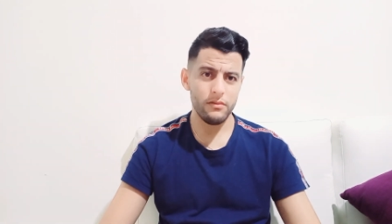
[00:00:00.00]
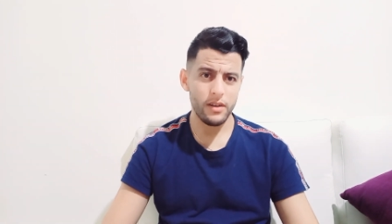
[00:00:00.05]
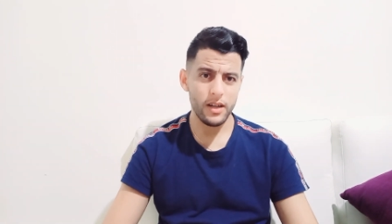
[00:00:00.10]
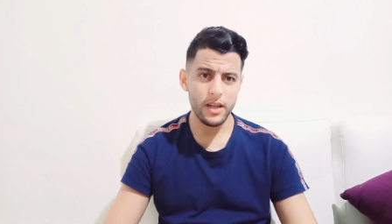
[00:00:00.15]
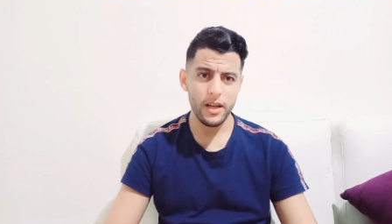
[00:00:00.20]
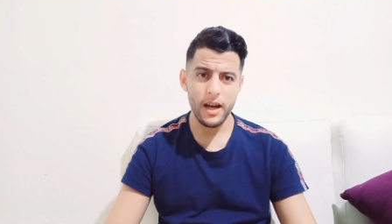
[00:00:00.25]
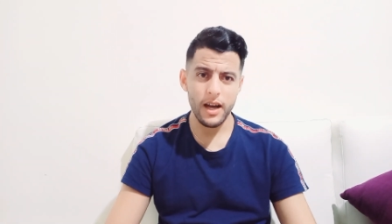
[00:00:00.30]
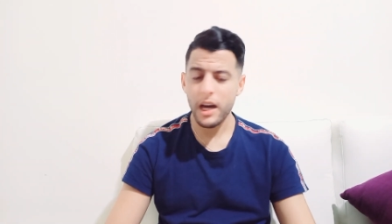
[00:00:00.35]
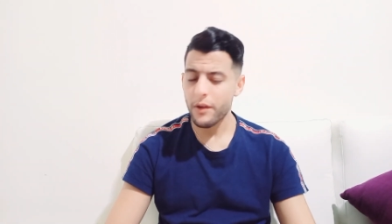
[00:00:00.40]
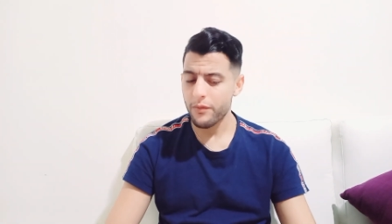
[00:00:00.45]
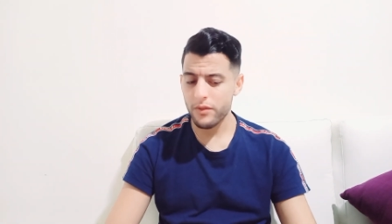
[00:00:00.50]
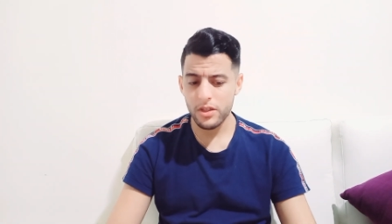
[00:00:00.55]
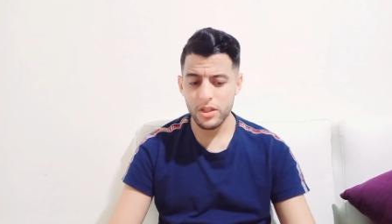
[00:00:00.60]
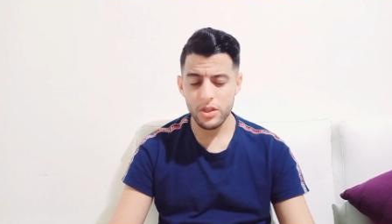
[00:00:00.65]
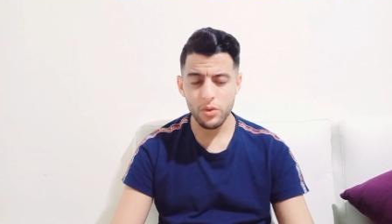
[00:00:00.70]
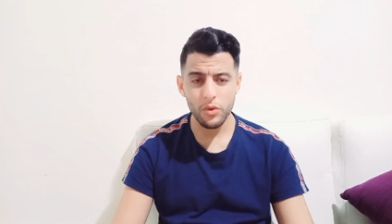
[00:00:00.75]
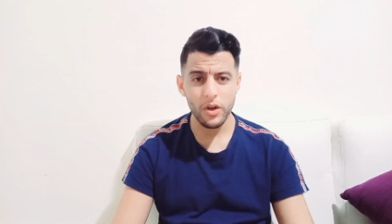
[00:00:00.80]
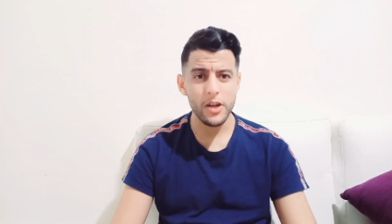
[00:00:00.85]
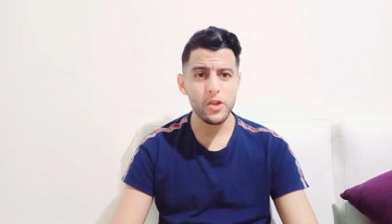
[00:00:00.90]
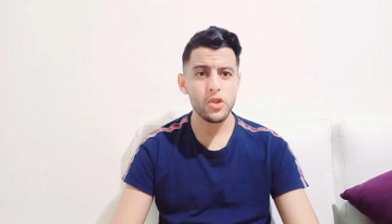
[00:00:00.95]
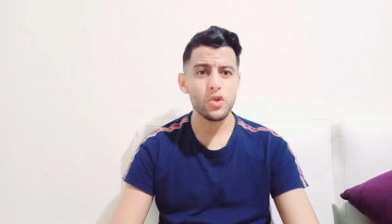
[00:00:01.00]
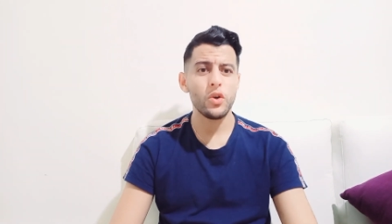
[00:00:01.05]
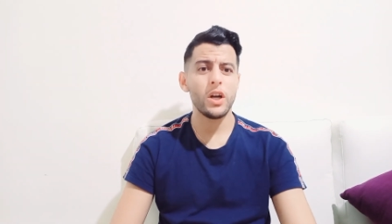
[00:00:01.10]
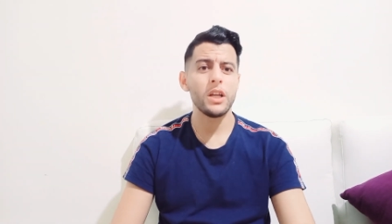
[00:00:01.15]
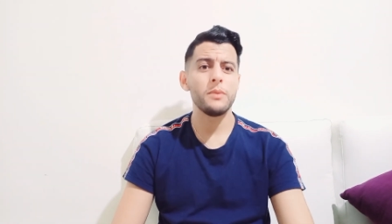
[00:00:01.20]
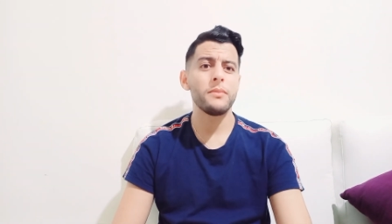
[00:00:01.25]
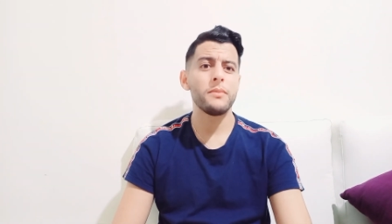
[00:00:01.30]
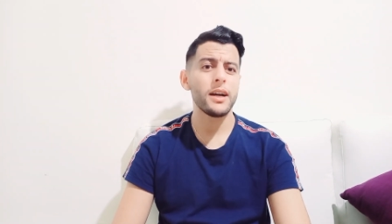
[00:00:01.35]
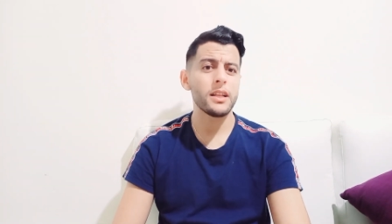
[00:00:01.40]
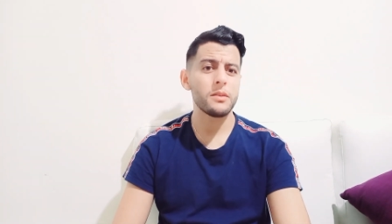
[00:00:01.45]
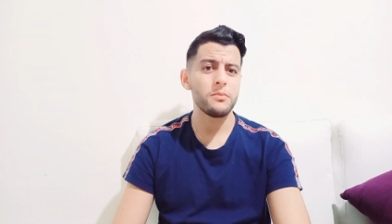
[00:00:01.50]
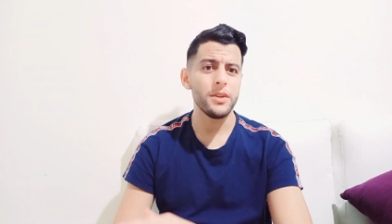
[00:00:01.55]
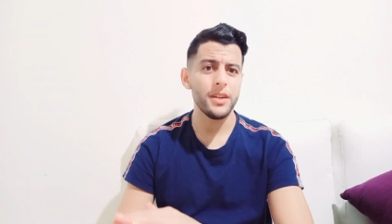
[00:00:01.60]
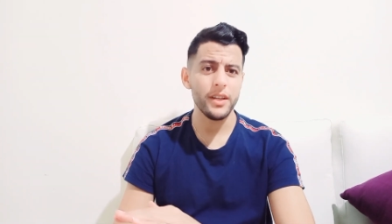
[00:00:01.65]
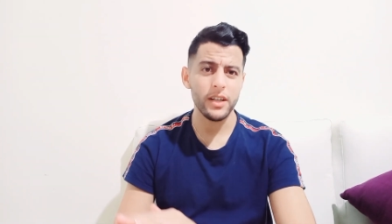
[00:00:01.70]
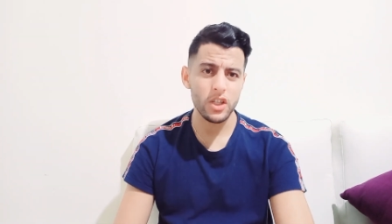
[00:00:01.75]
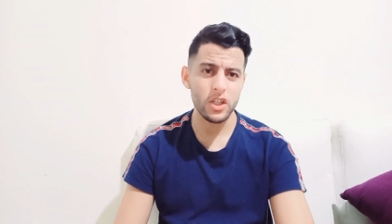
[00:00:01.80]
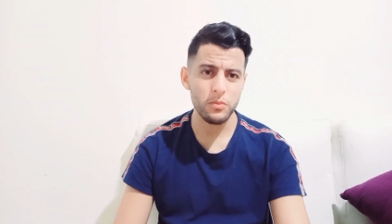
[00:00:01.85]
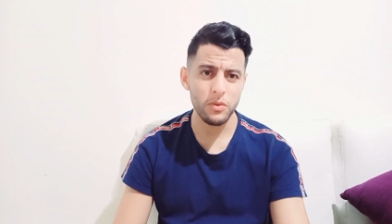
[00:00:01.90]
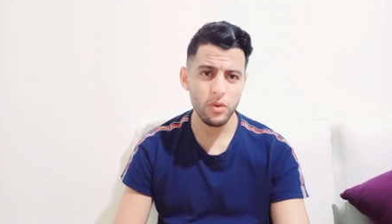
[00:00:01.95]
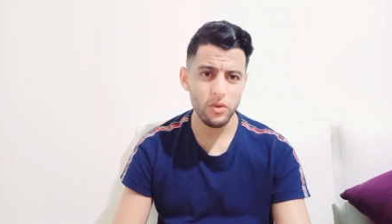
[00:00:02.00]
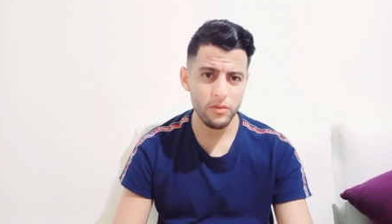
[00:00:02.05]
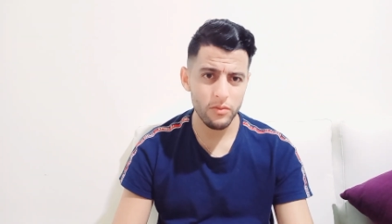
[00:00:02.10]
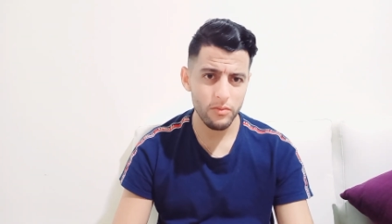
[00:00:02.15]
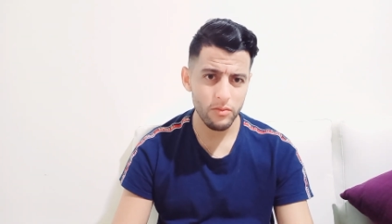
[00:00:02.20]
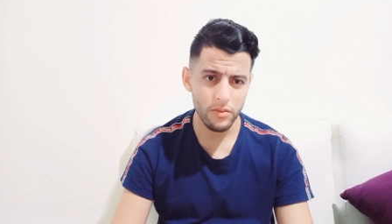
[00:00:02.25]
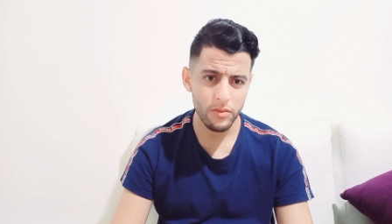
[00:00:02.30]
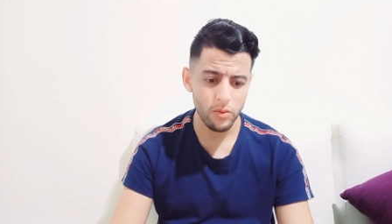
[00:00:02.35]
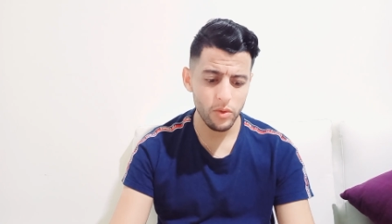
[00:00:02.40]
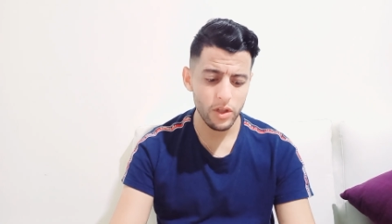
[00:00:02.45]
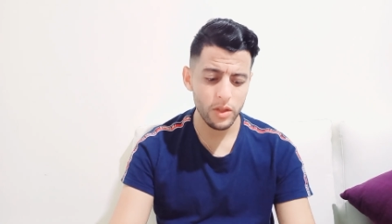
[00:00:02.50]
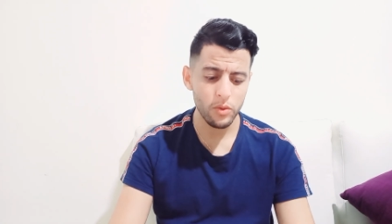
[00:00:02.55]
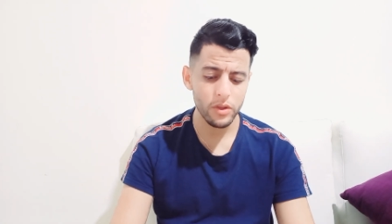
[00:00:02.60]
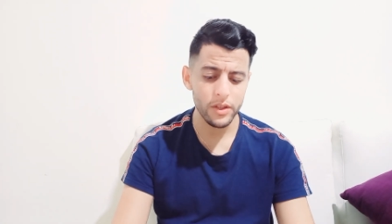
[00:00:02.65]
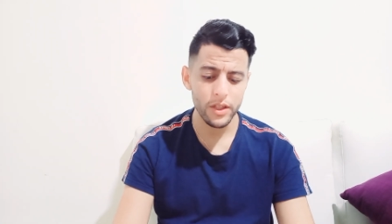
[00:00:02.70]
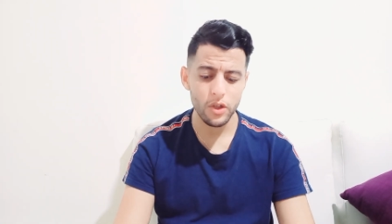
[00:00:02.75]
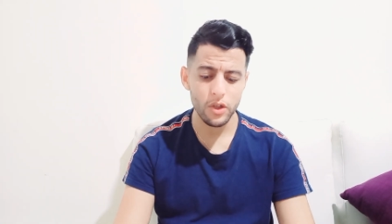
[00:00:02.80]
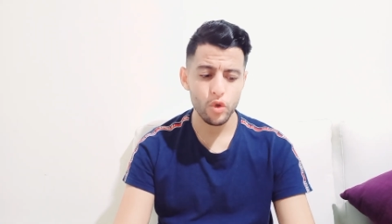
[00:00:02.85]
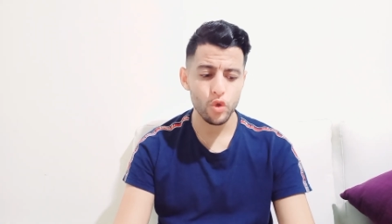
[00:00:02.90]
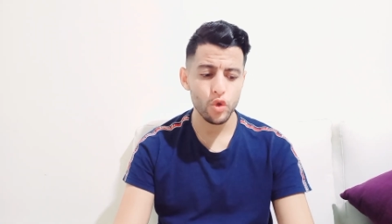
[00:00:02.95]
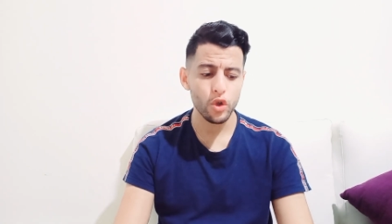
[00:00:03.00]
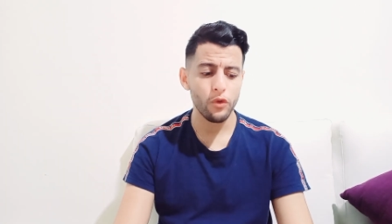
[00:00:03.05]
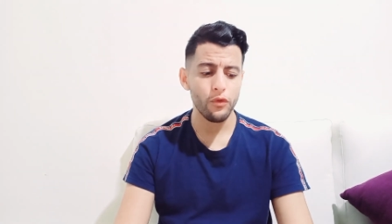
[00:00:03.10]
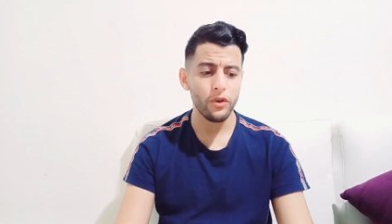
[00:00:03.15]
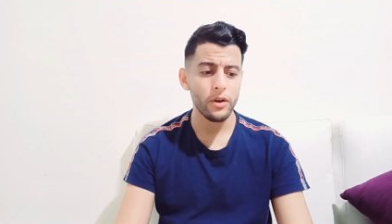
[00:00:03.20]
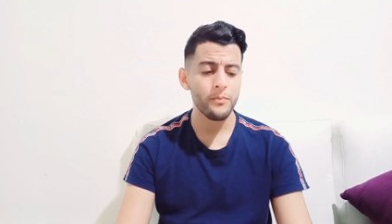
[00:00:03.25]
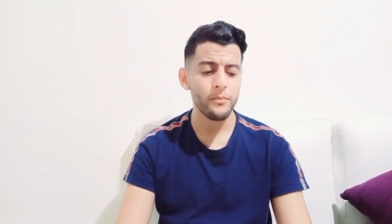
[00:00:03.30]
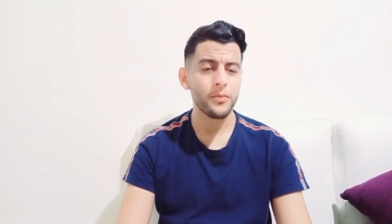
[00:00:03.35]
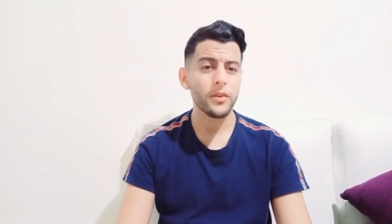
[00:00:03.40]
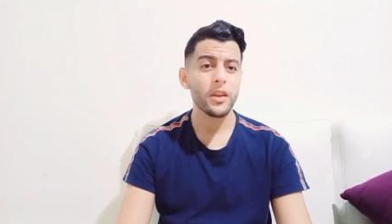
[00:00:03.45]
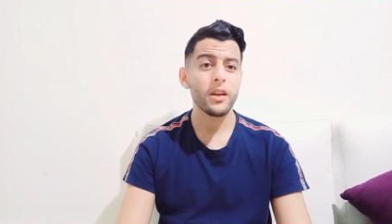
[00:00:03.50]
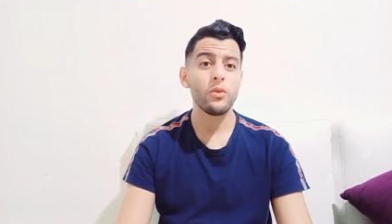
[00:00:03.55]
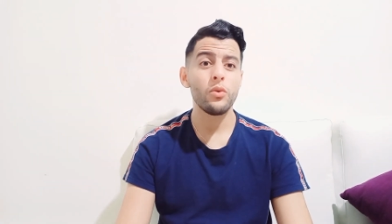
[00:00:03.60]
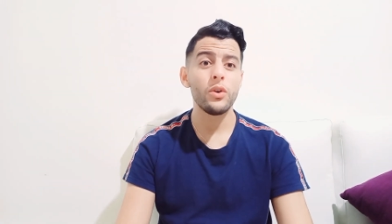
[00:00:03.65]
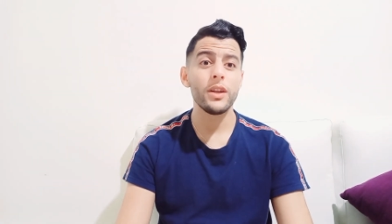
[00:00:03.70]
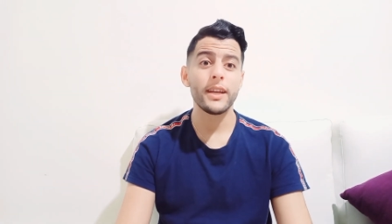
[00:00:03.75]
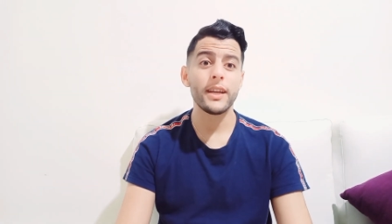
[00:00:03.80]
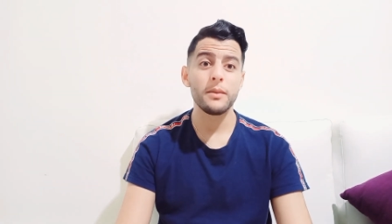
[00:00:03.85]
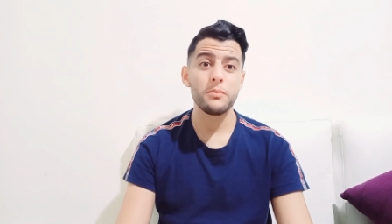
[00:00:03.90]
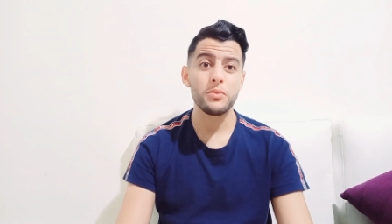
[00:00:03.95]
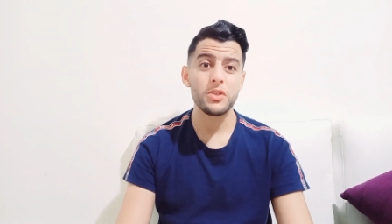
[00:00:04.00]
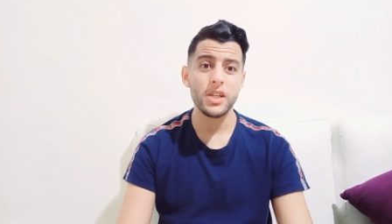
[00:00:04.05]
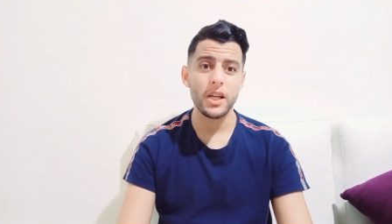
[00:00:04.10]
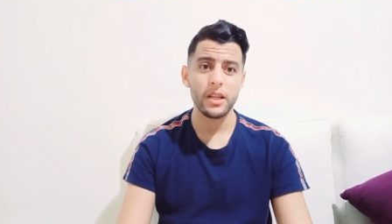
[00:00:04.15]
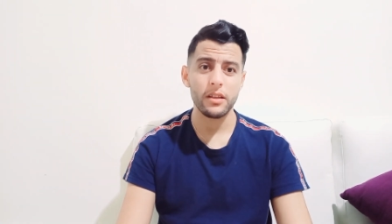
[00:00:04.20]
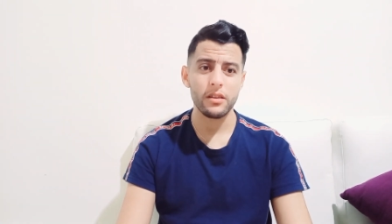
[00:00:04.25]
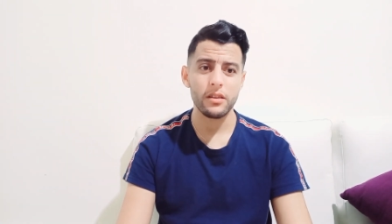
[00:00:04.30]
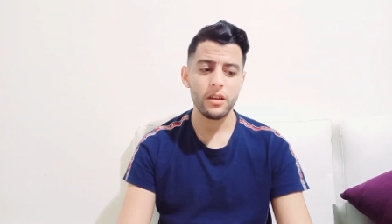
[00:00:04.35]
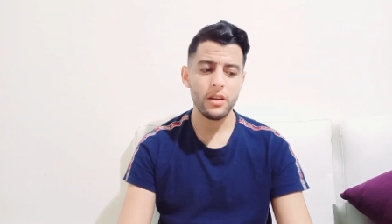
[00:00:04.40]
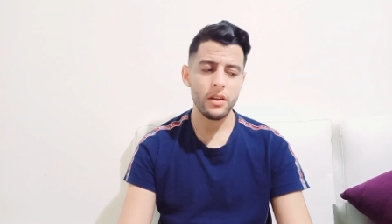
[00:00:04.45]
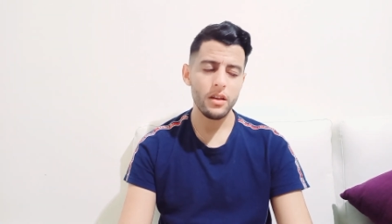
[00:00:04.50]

انا عارف سعاد سعاد ما غتمنعكش من من ولاد ولدك تشوفهم ولكن بشرط